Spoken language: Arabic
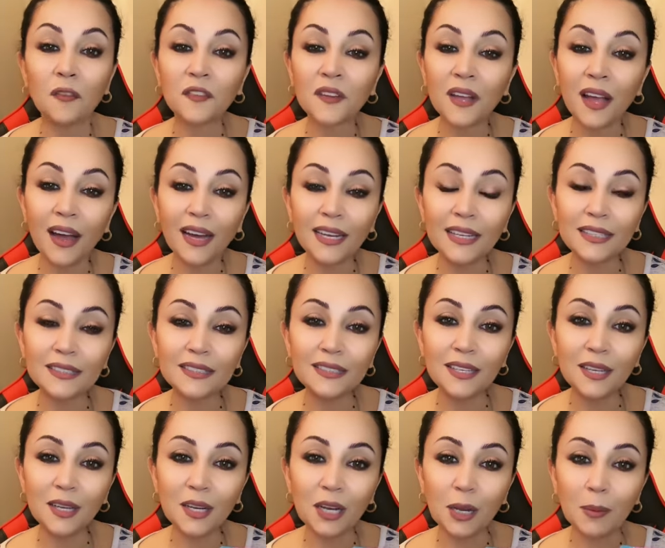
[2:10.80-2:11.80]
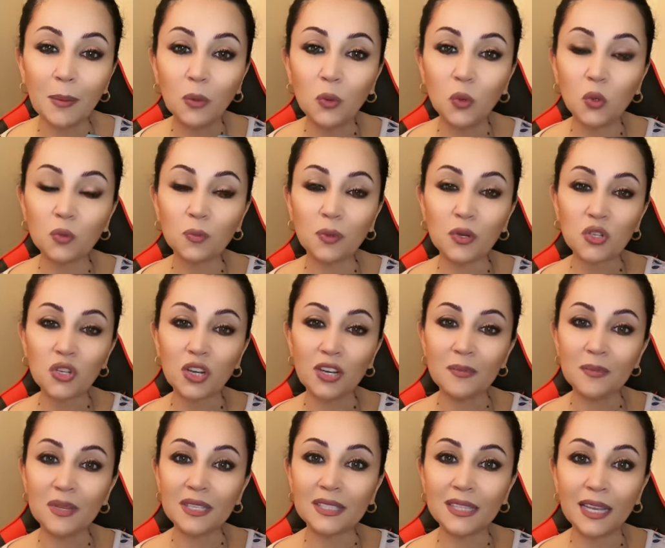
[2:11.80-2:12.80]
أفكار كتير لمولود برج
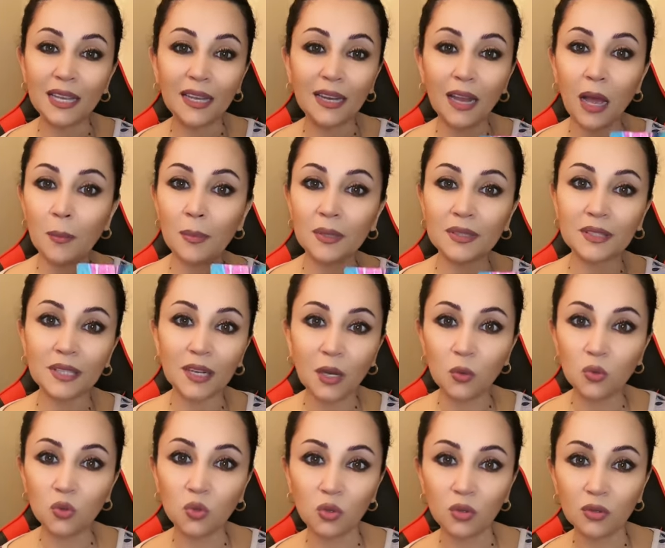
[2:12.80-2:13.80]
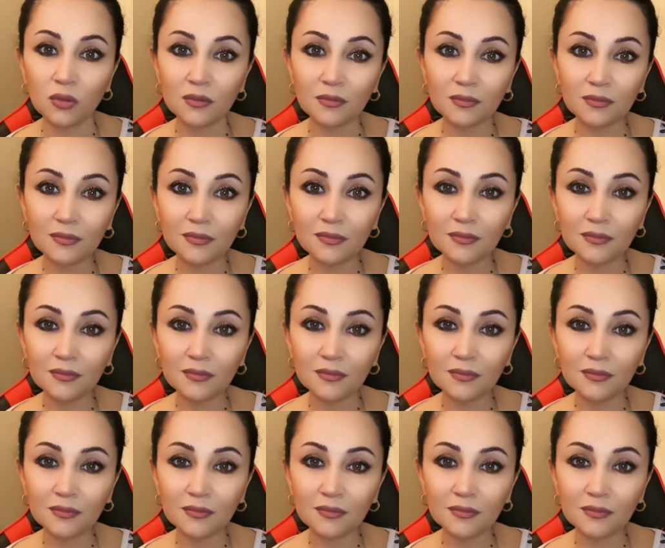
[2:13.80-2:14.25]
الميزان عم بتراوده